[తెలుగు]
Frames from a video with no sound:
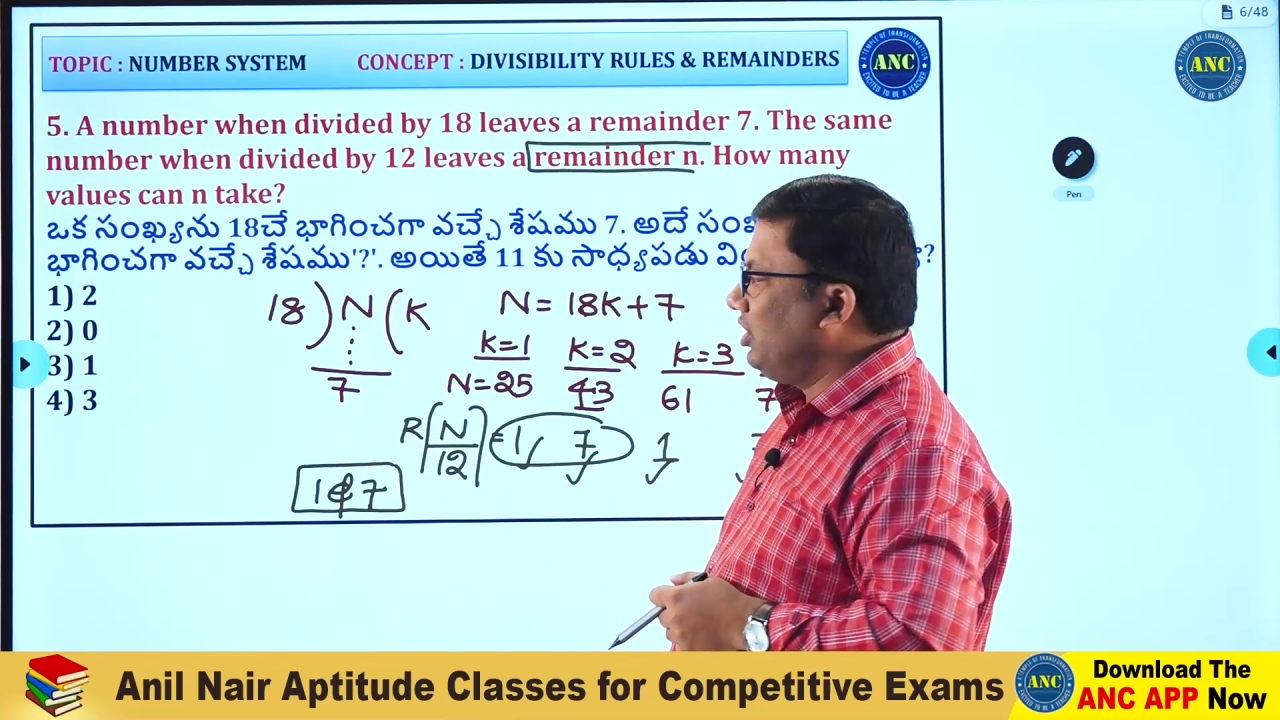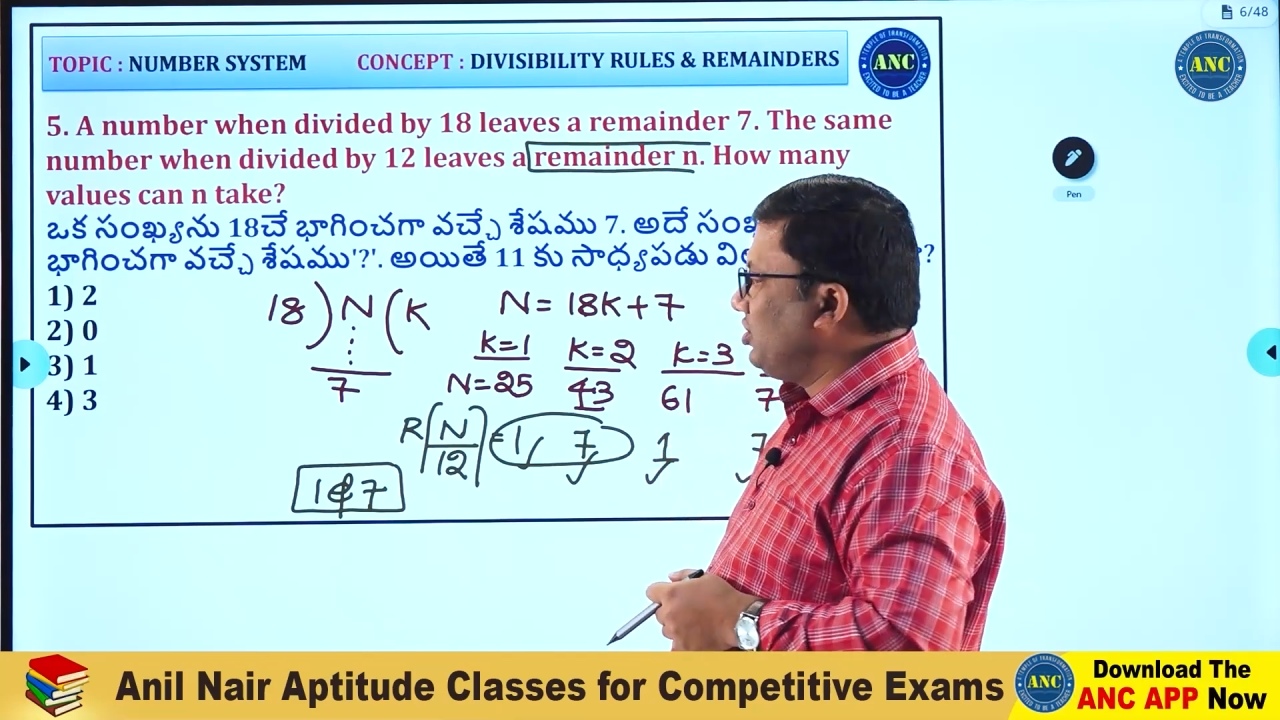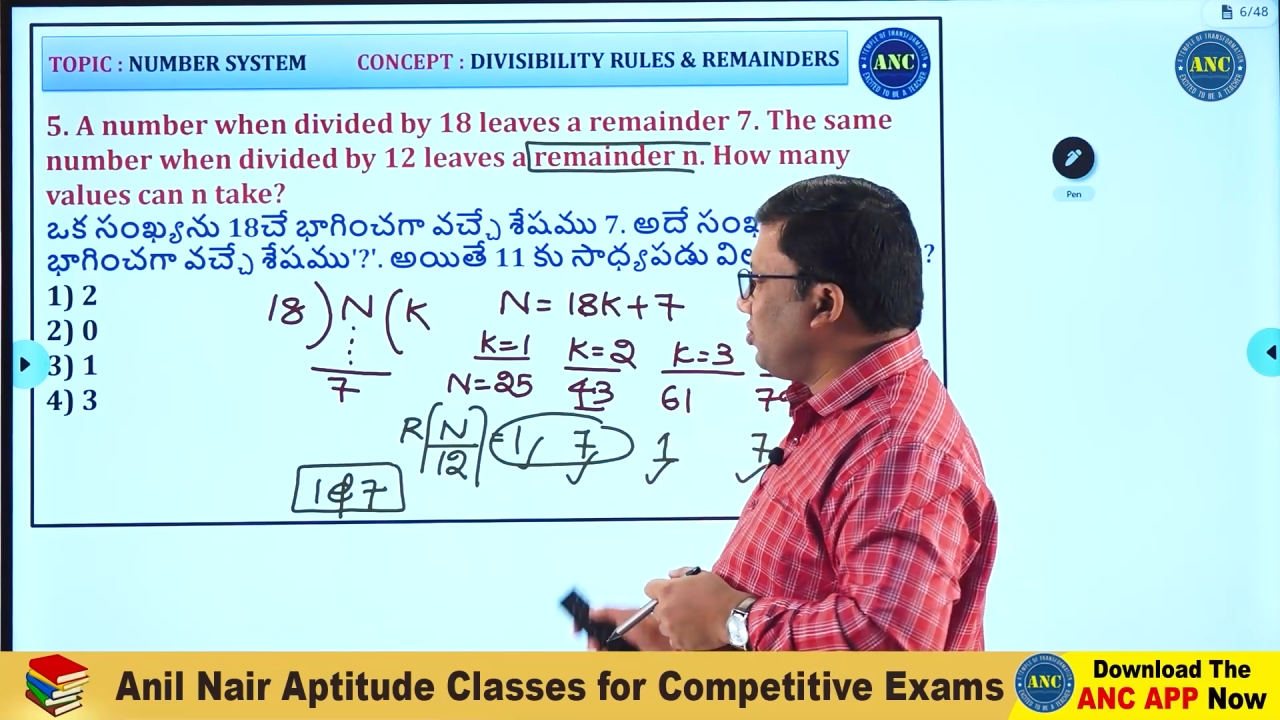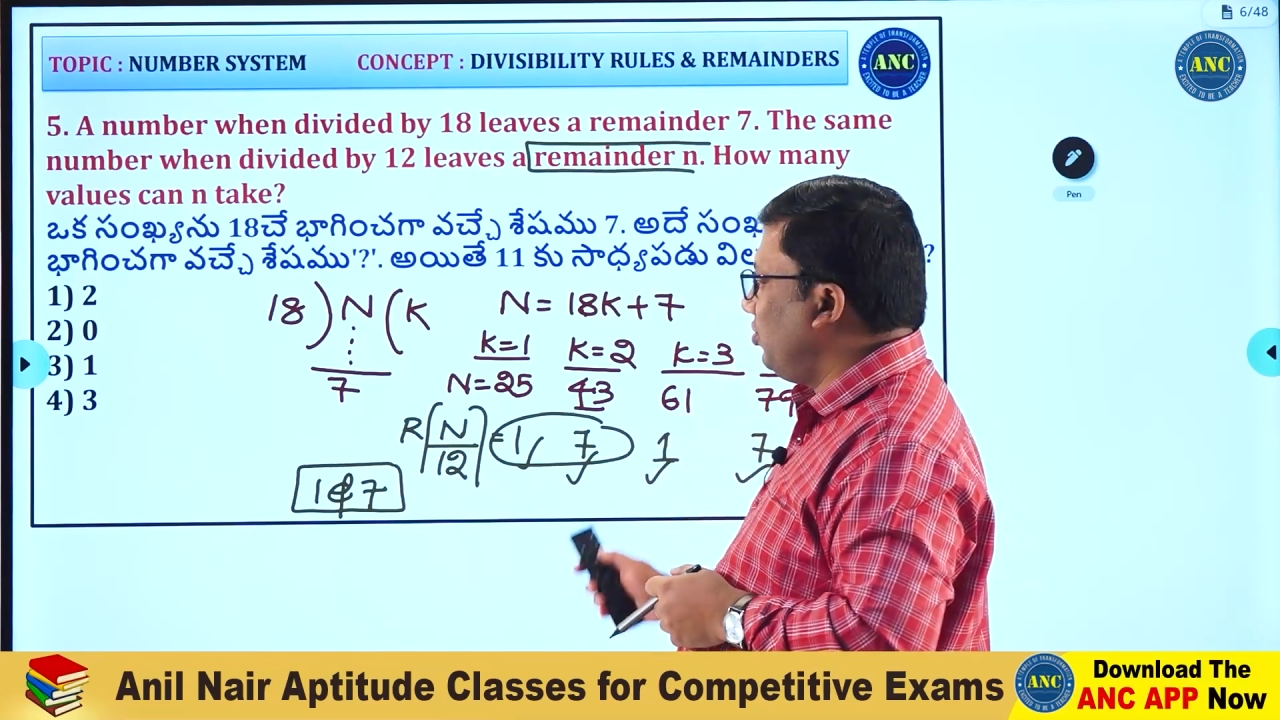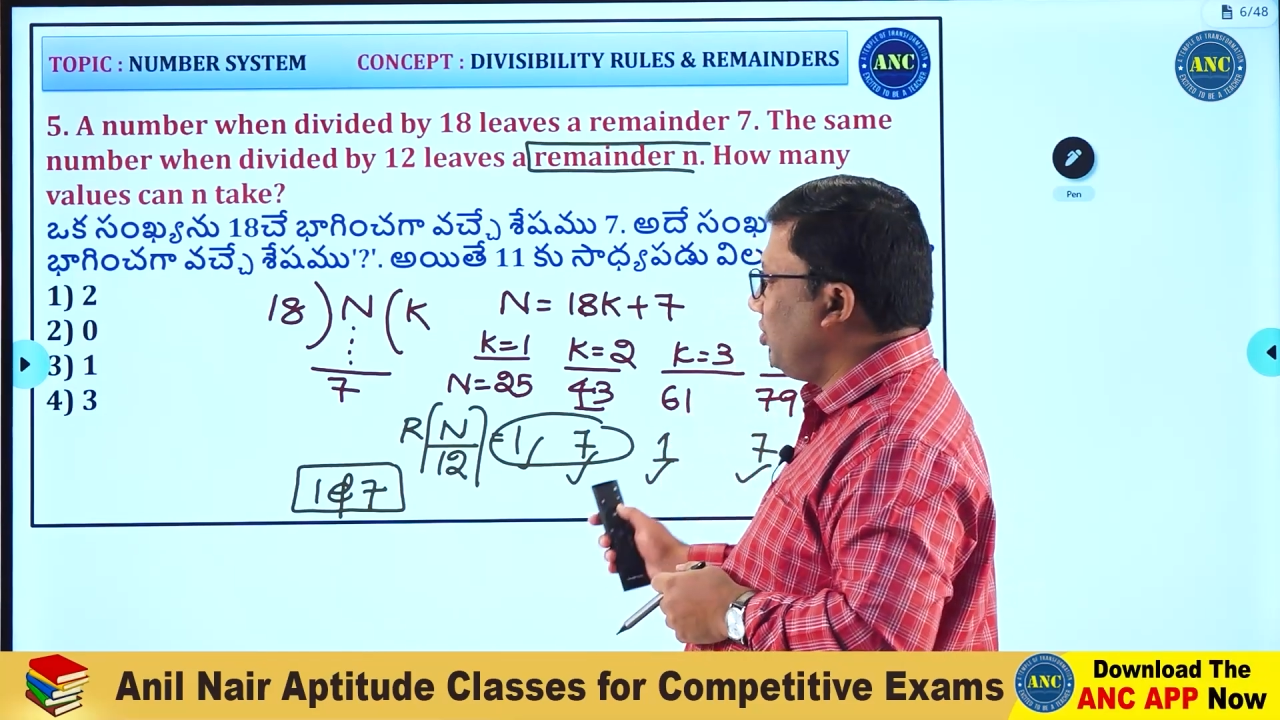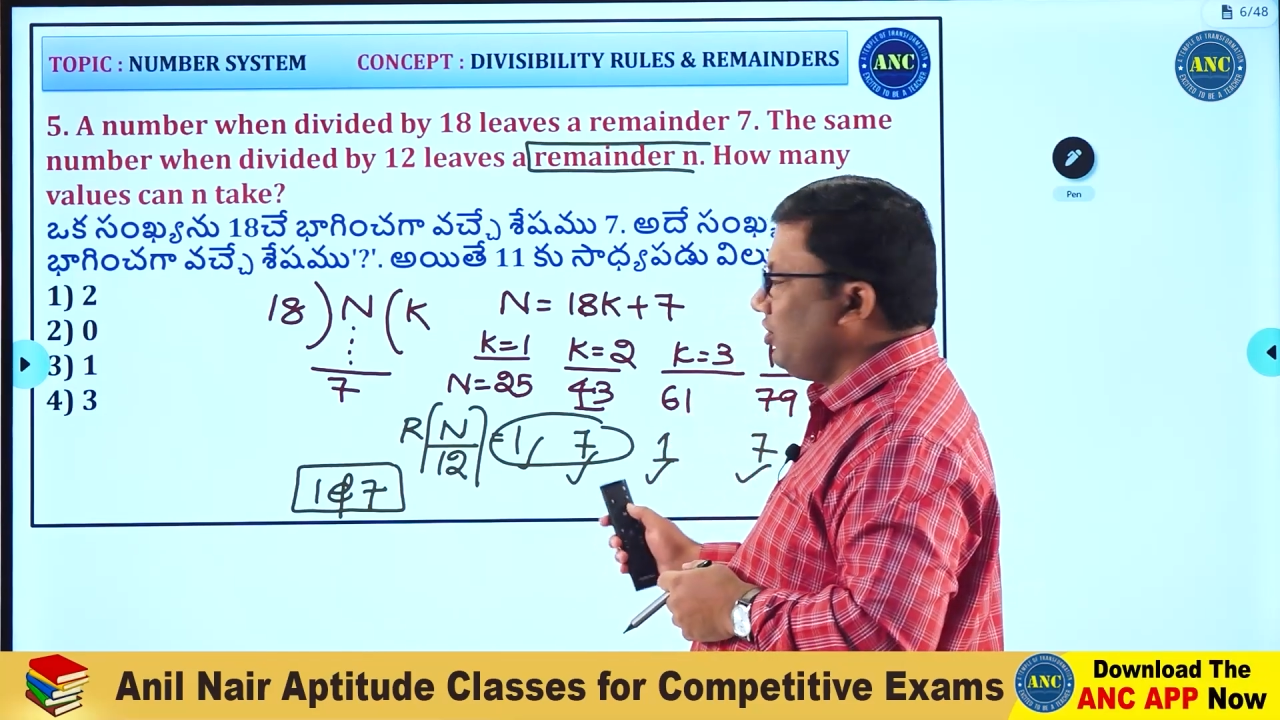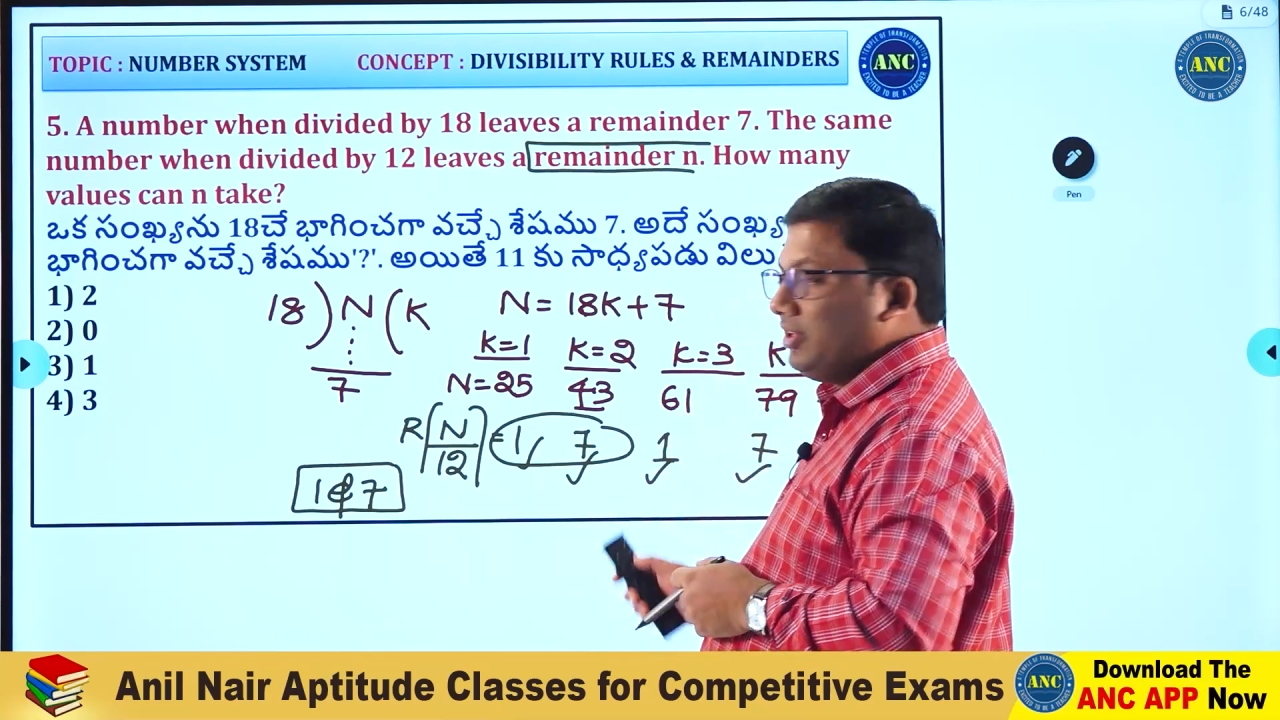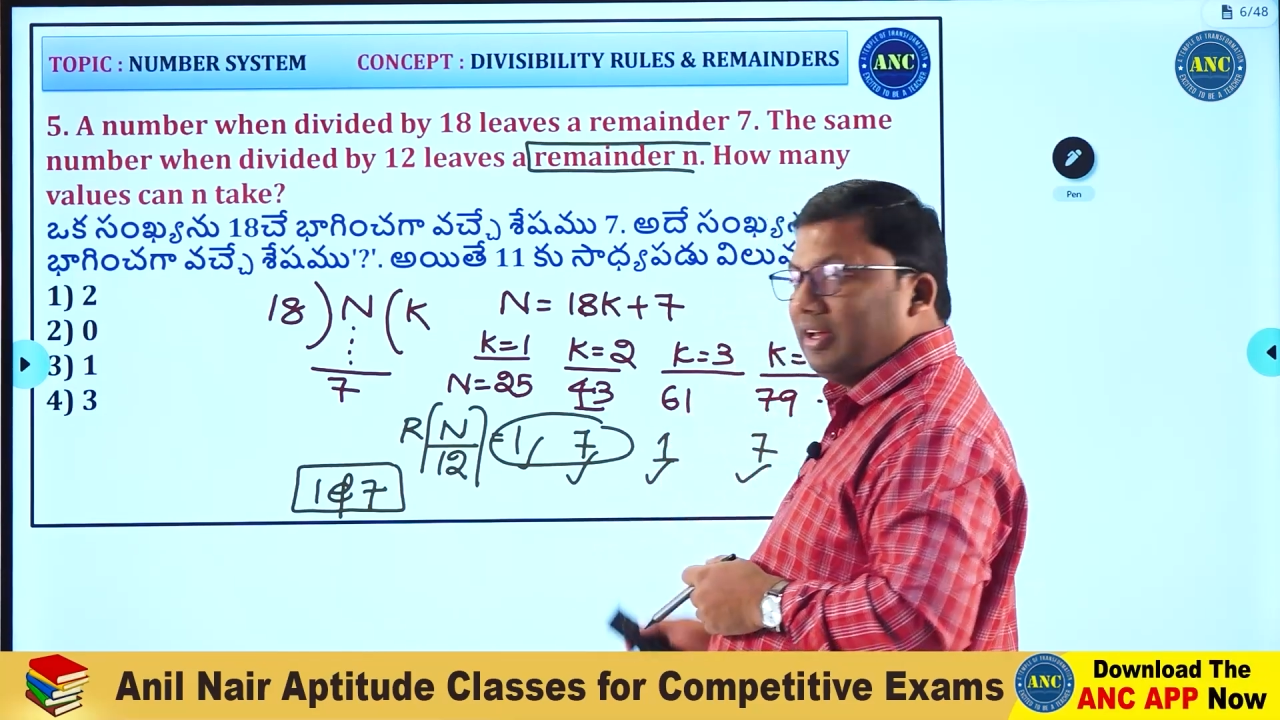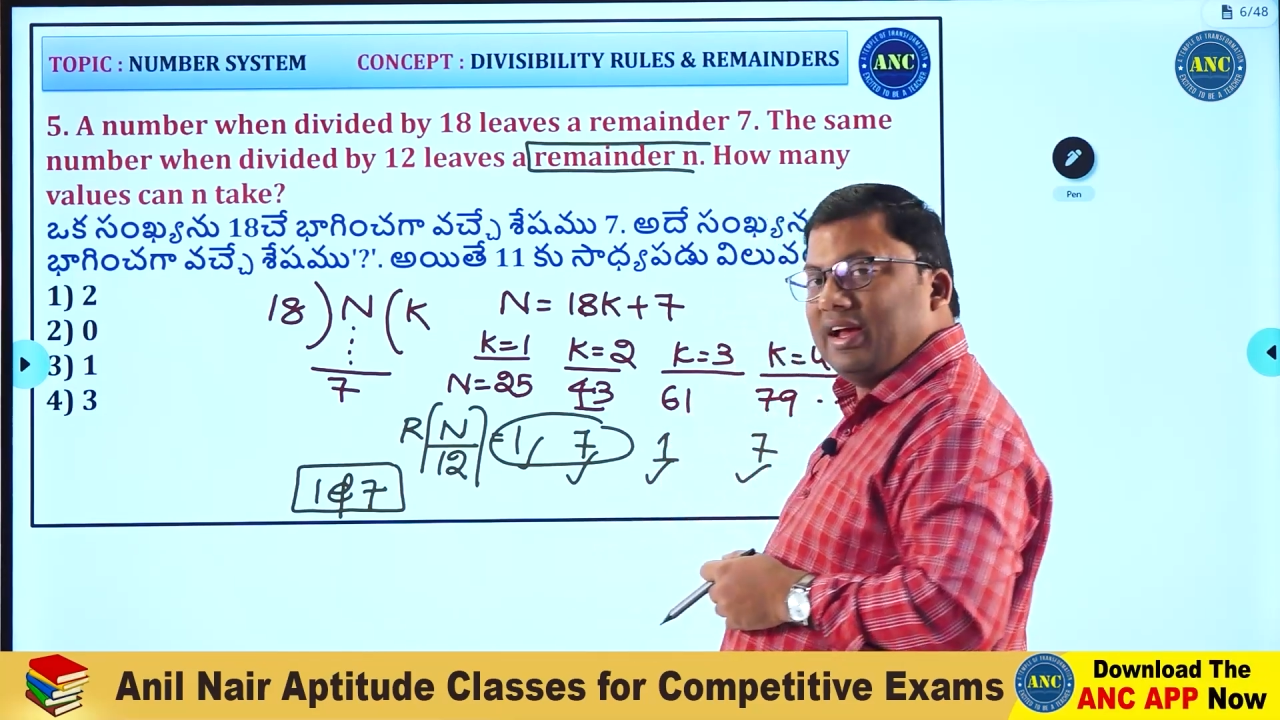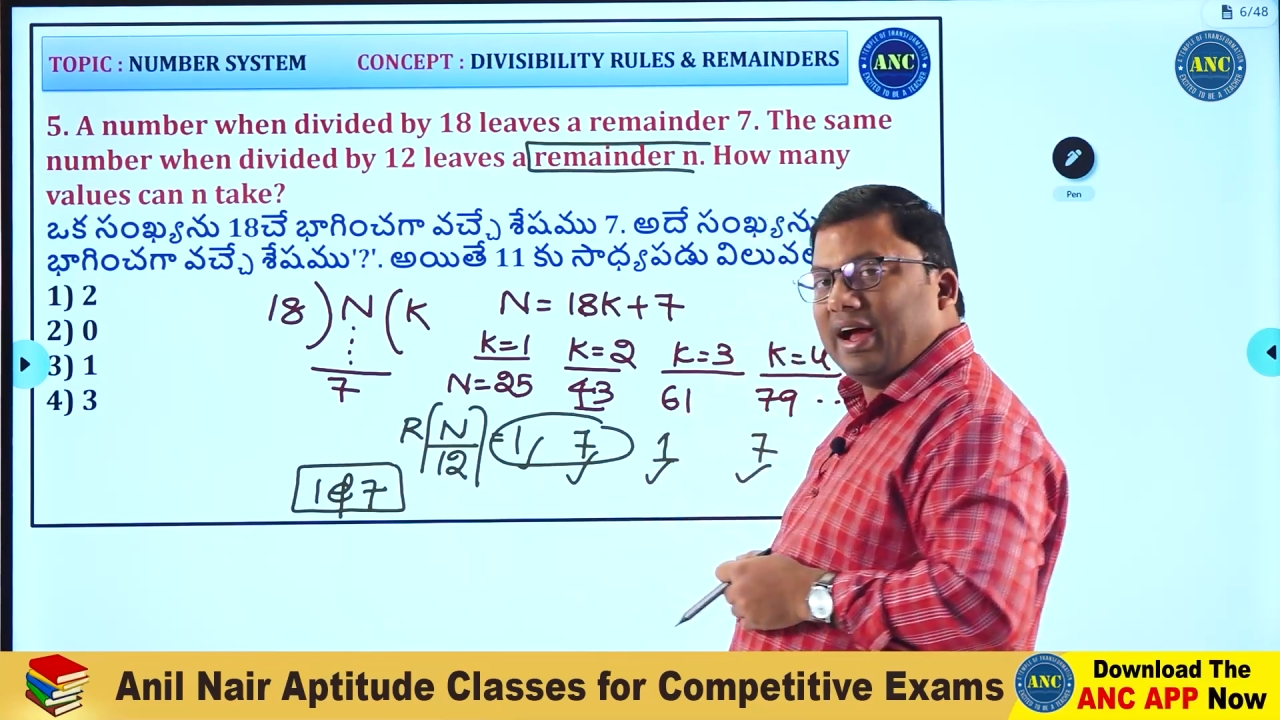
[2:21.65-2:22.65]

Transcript: తీసుకుంటుంది